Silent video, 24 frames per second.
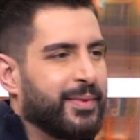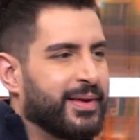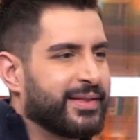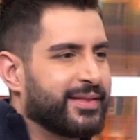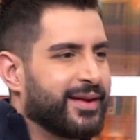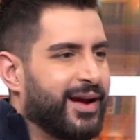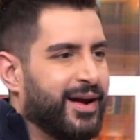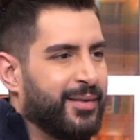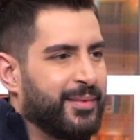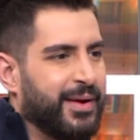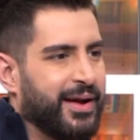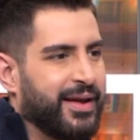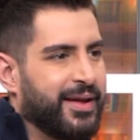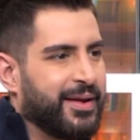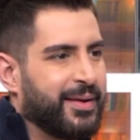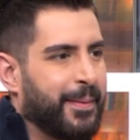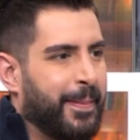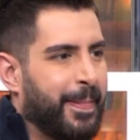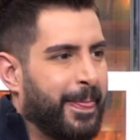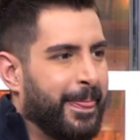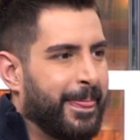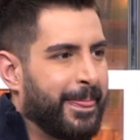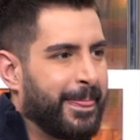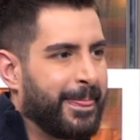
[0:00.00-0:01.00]

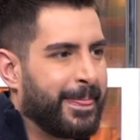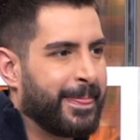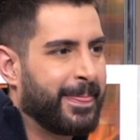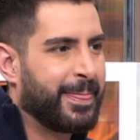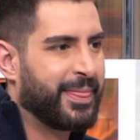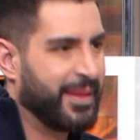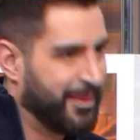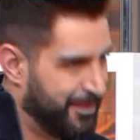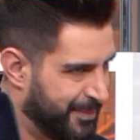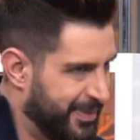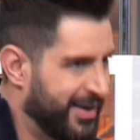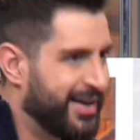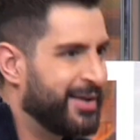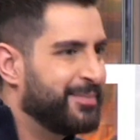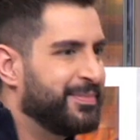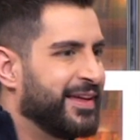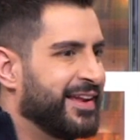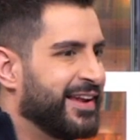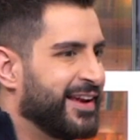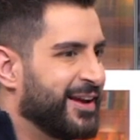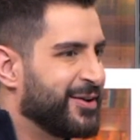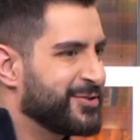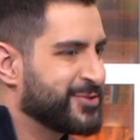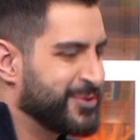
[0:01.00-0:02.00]
باللبناني بدنا ندفع
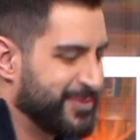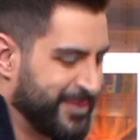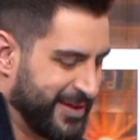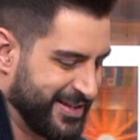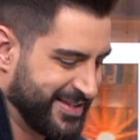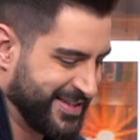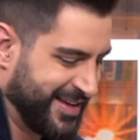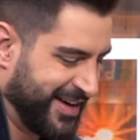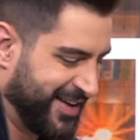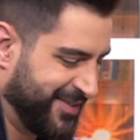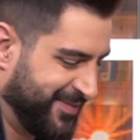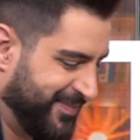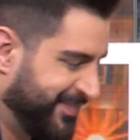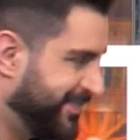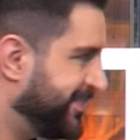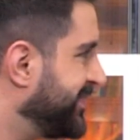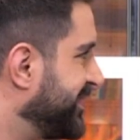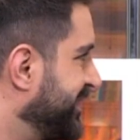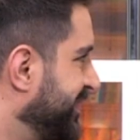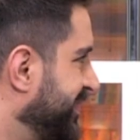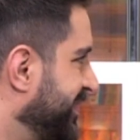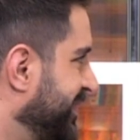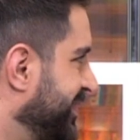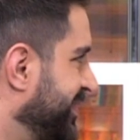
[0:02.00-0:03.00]
باللبناني لو نضل
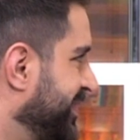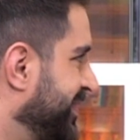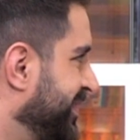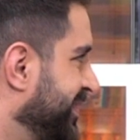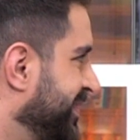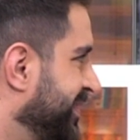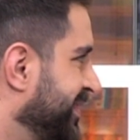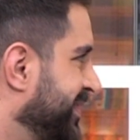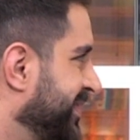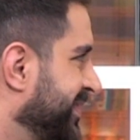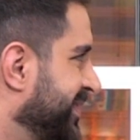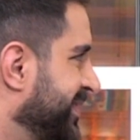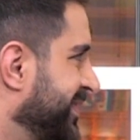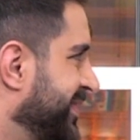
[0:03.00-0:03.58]
باللبناني معك حق